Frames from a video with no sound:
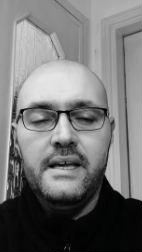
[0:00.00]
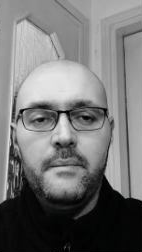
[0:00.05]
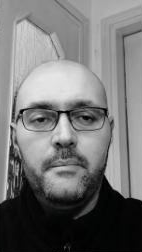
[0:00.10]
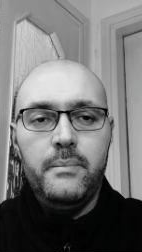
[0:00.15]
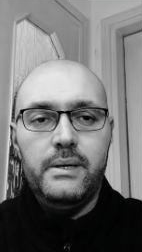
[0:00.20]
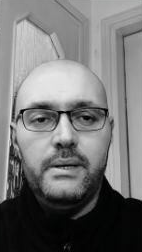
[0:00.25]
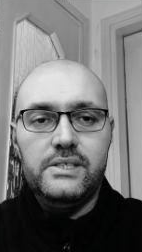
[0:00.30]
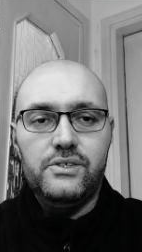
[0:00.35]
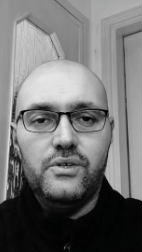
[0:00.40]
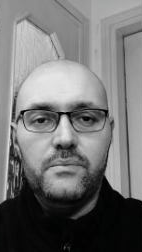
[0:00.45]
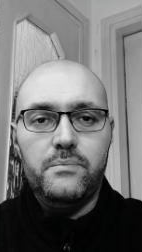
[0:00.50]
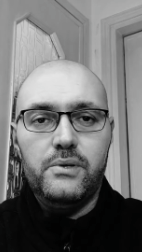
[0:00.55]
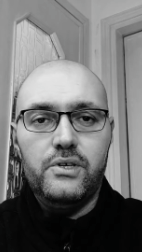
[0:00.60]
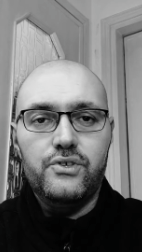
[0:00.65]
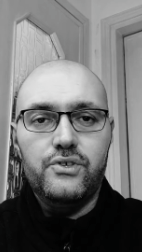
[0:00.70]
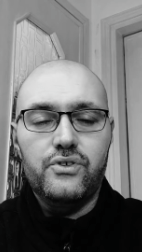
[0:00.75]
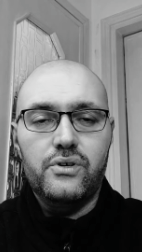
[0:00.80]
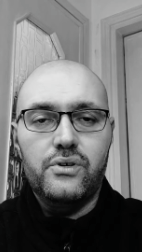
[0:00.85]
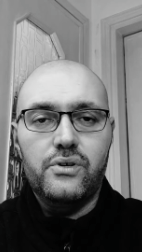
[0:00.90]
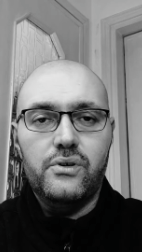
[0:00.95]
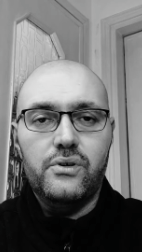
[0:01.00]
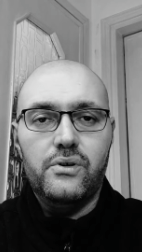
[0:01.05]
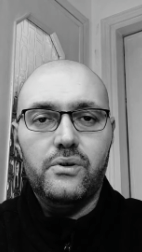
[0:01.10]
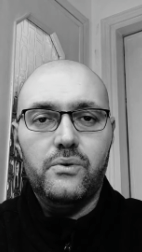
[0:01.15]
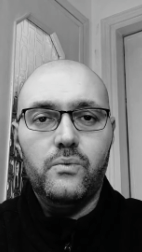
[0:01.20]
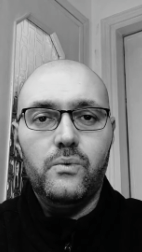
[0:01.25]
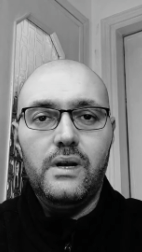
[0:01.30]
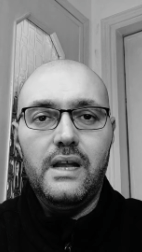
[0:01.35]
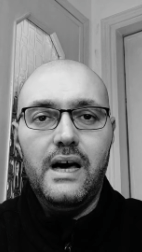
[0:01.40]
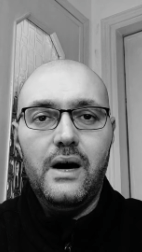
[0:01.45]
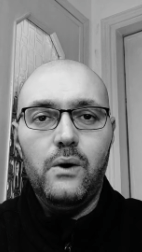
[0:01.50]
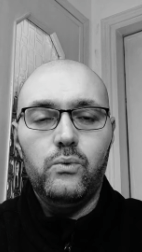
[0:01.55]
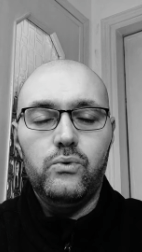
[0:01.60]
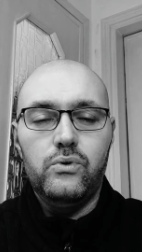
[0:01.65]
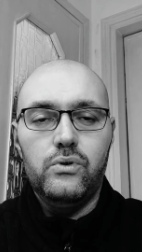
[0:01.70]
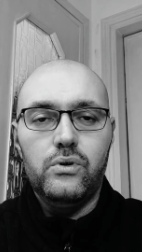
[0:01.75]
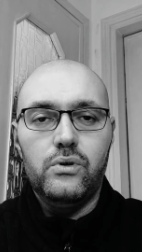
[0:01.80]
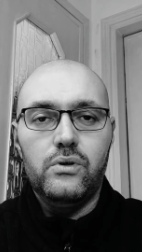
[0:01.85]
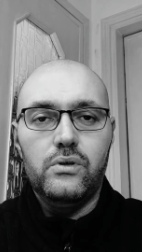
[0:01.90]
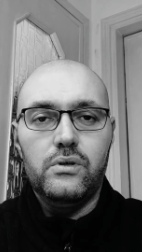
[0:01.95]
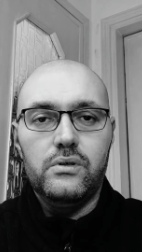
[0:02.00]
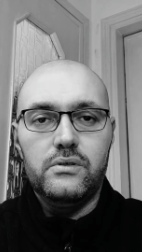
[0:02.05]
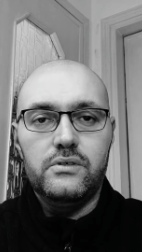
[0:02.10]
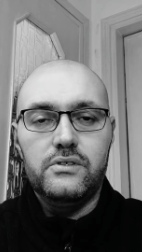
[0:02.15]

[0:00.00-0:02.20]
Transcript: percepiscono un lauto